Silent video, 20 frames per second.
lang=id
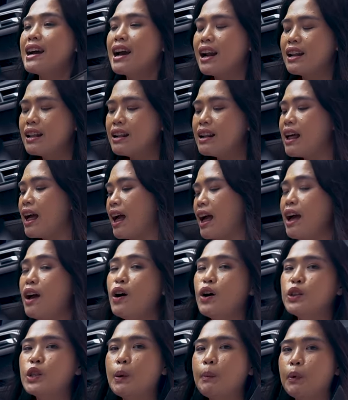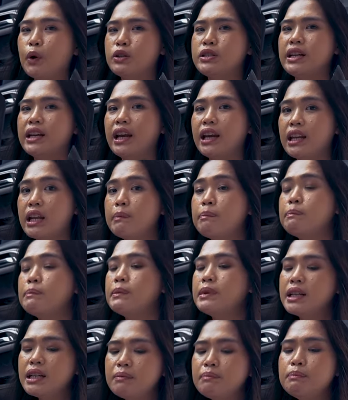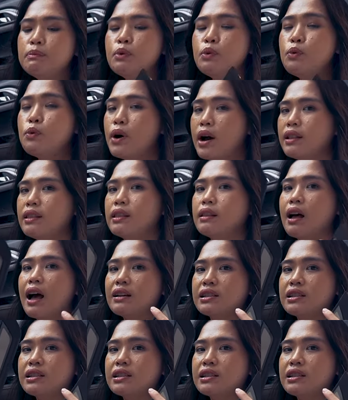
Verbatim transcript: Karena Auto Project ini membuat